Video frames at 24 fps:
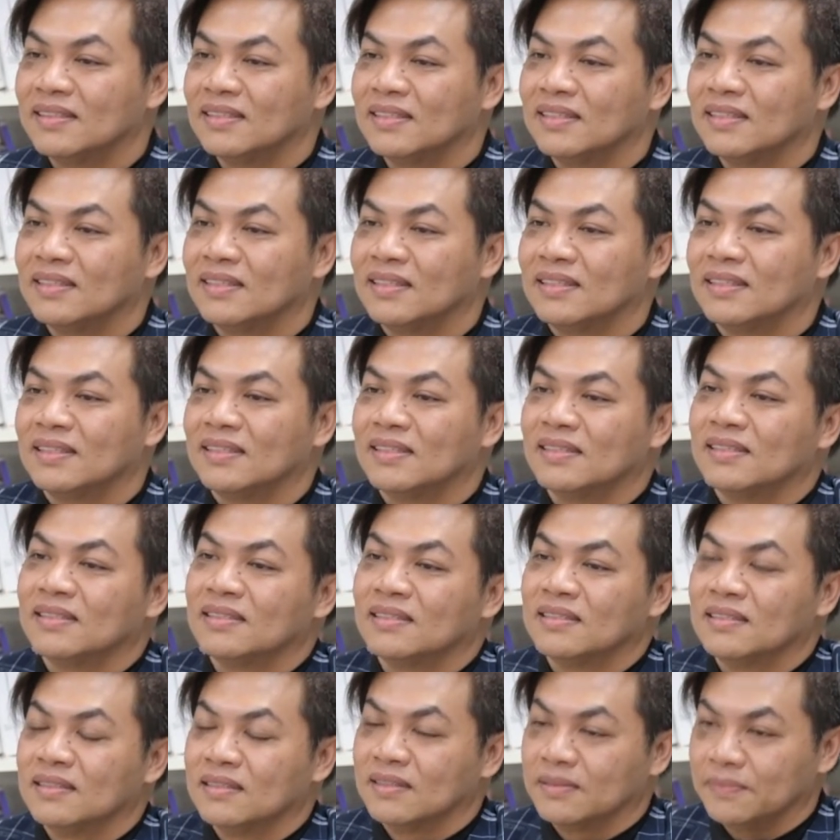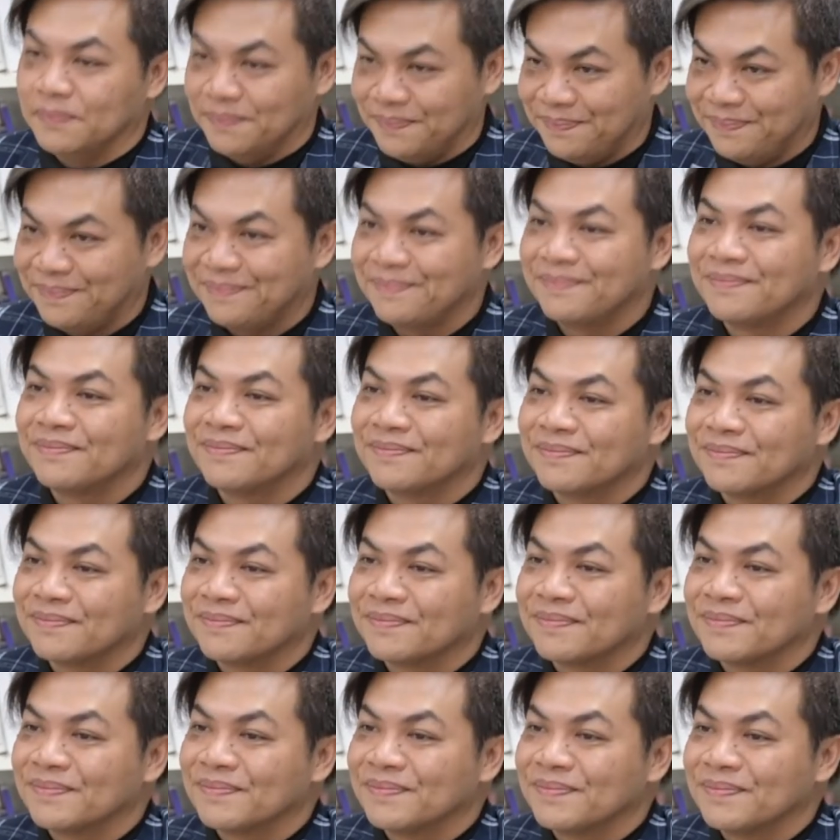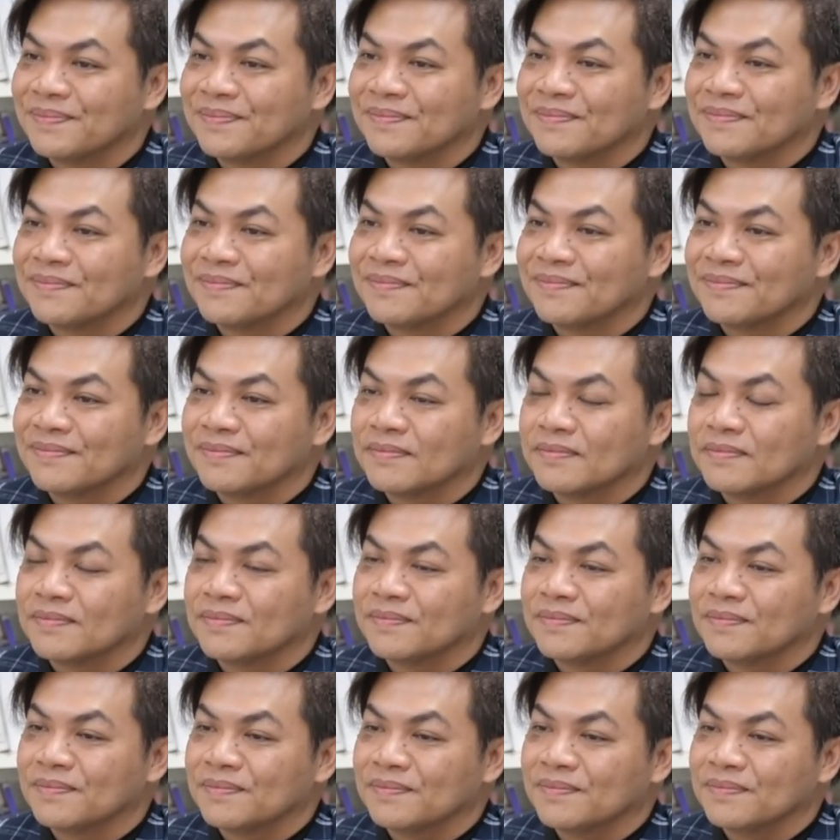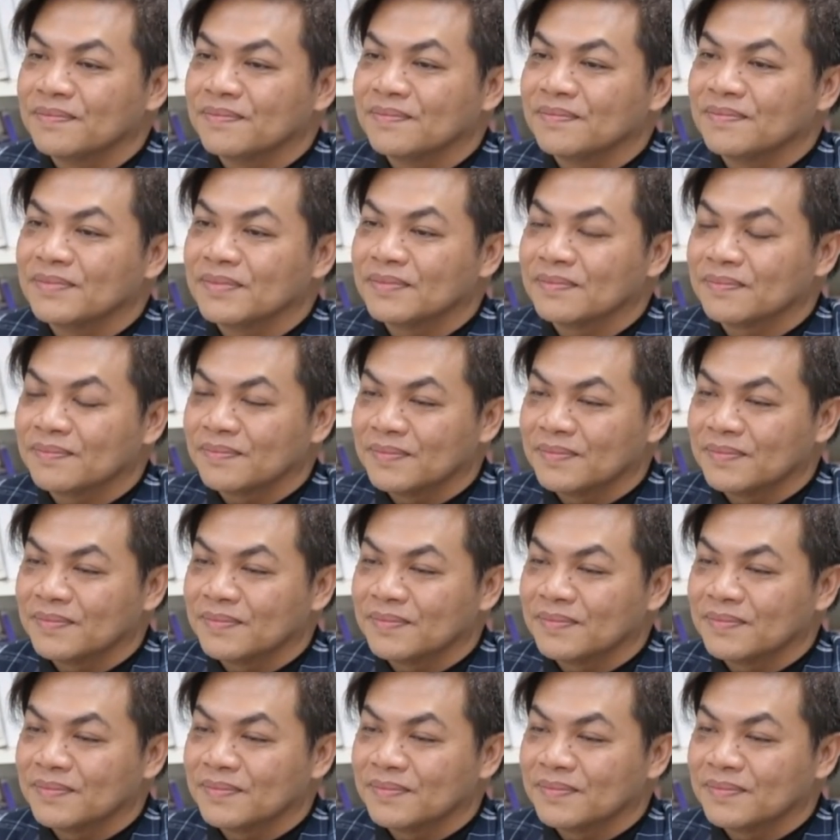ข้อมูลอยากจะสอบถามเพิ่มเติมตรงนี้ค่ะอาจารย์มีช่องทางไหนบ้างคะ